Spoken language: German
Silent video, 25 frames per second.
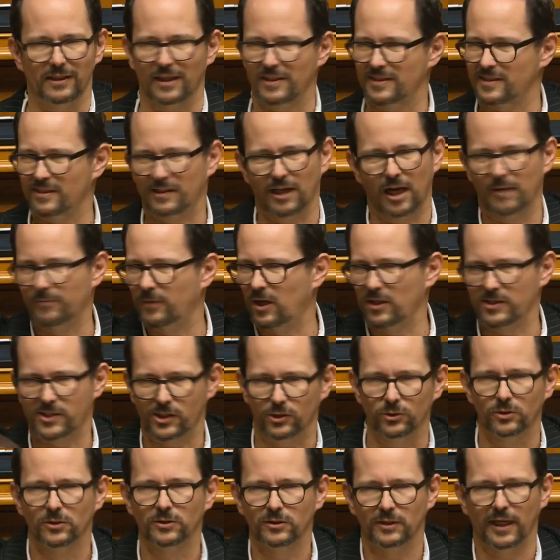das
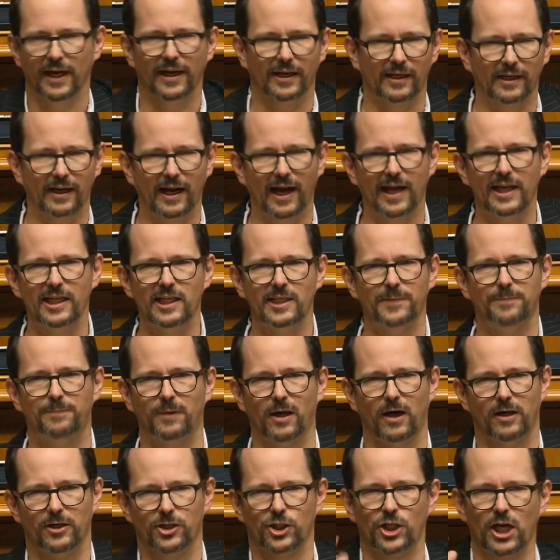damals
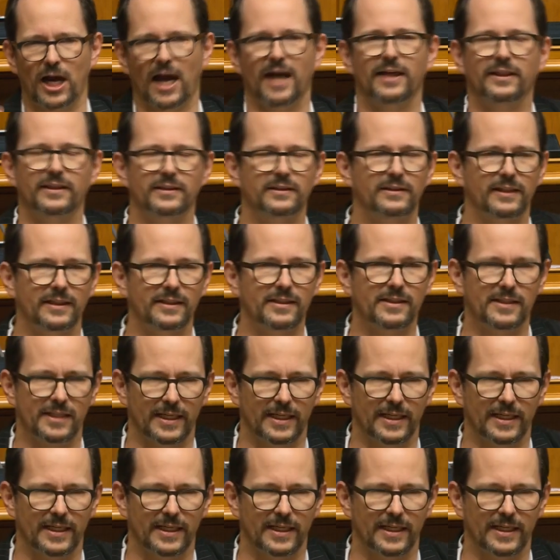unerreichbar scheinende